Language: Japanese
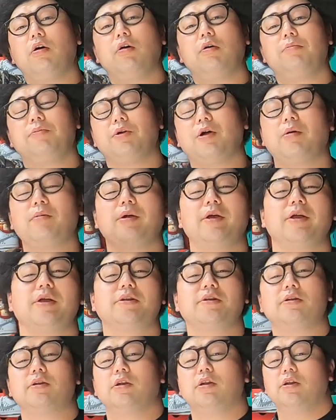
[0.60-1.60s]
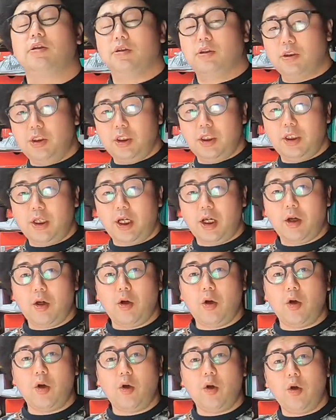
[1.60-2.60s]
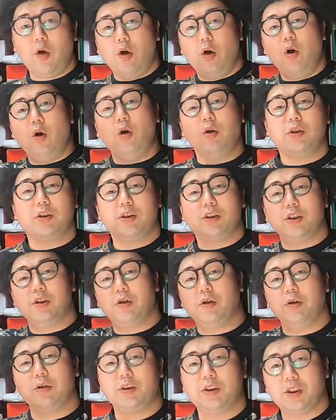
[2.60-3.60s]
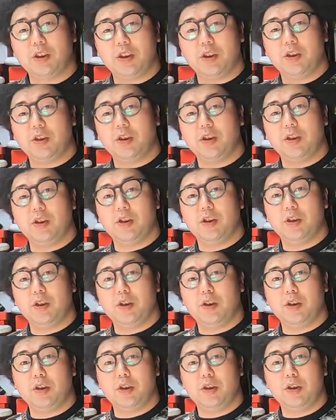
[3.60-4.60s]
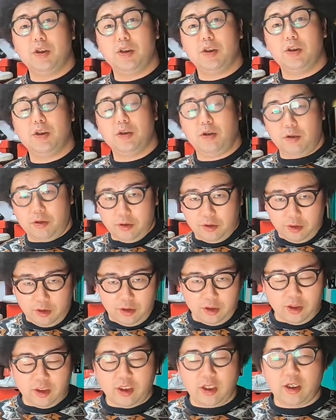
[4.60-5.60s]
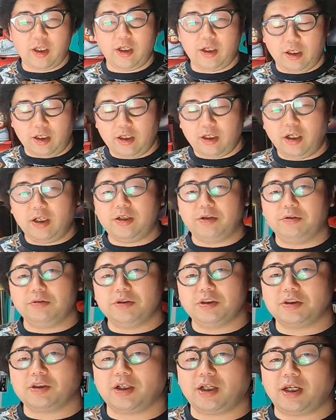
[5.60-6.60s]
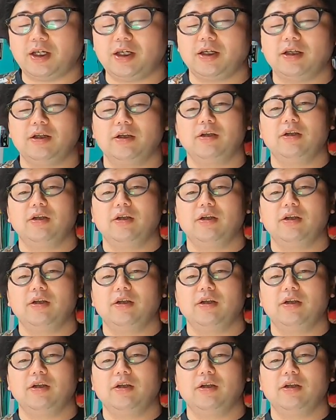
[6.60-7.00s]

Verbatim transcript: ブカブです。スニーカーを、欲するスするということでね、はい、本日はね、